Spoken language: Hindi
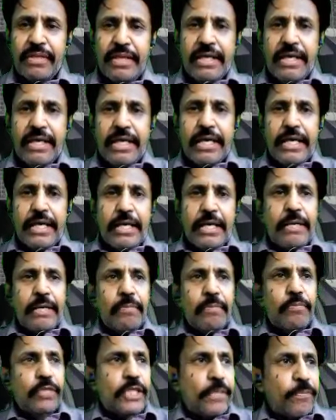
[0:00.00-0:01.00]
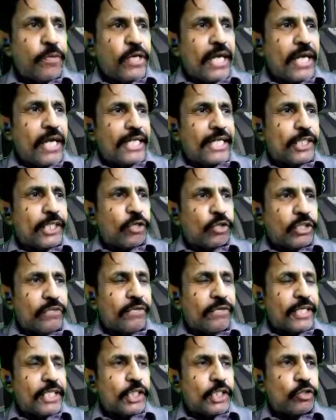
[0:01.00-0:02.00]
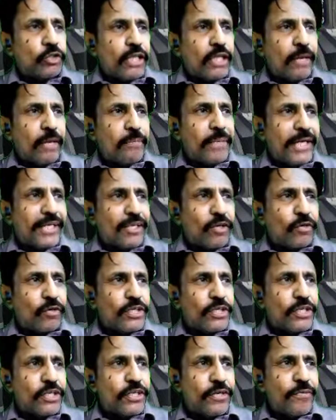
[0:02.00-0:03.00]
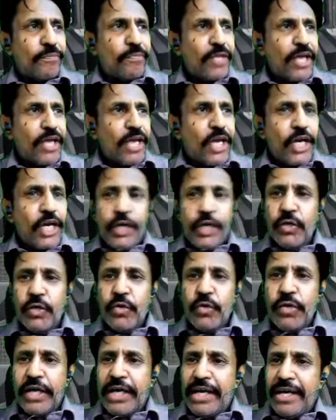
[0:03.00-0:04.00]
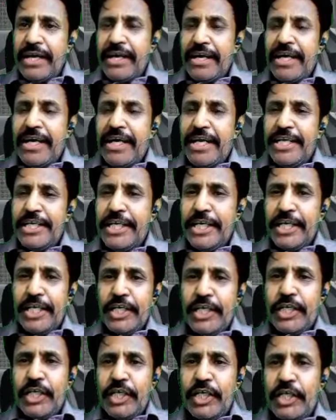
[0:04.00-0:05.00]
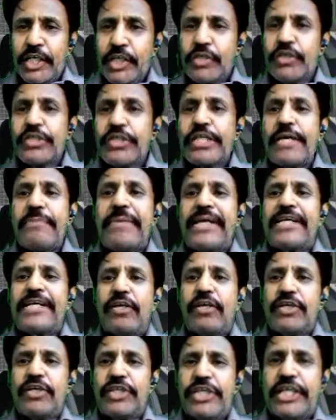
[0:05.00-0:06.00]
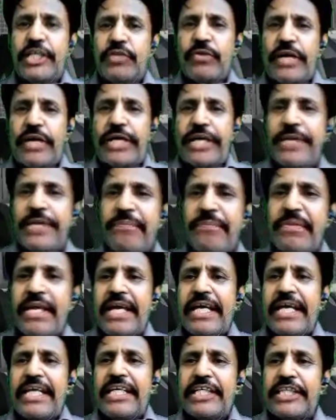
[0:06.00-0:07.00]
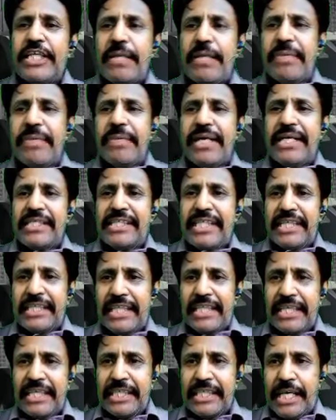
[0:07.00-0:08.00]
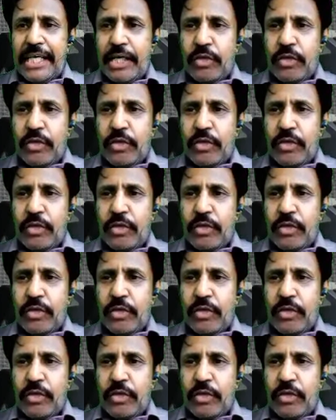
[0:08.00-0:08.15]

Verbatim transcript: ये लेफ्ट साइड में आप देख सकते हैं कि ये ट्रिपल ज़ीरो लिखा है अभी प्लेन की स्पीड को इंडिकेट करता है प्लेन की स्पीड किलोमीटर या फिर माइल्स में नहीं नापी जाती इसको